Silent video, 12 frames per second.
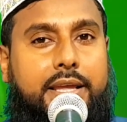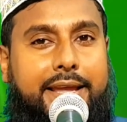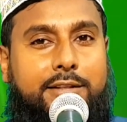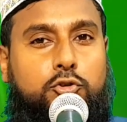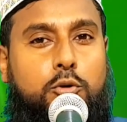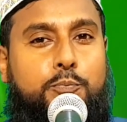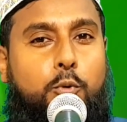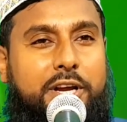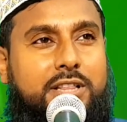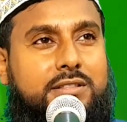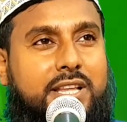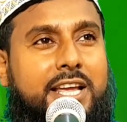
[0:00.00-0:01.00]
কিন্তু
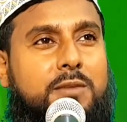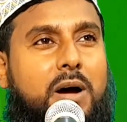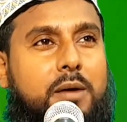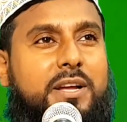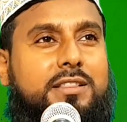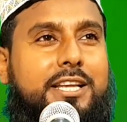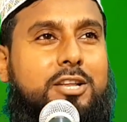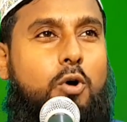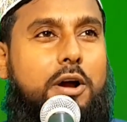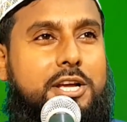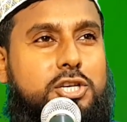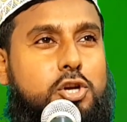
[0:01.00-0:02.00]
পৈতৃকভাবে তিনি
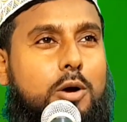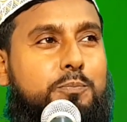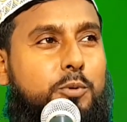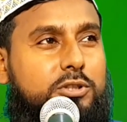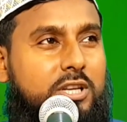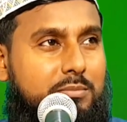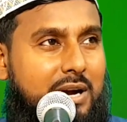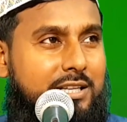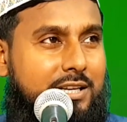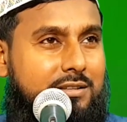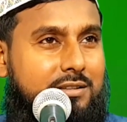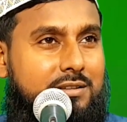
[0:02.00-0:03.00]
অনেক সম্পত্তির
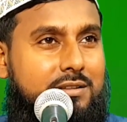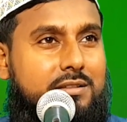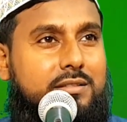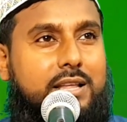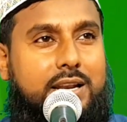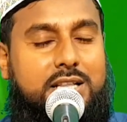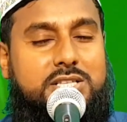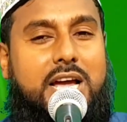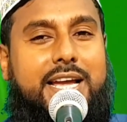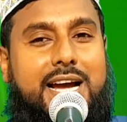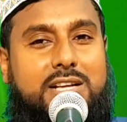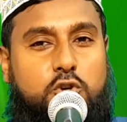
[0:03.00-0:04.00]
মালিক তার
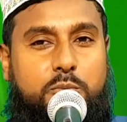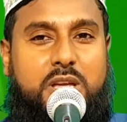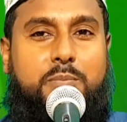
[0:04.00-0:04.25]
জায়গা জমি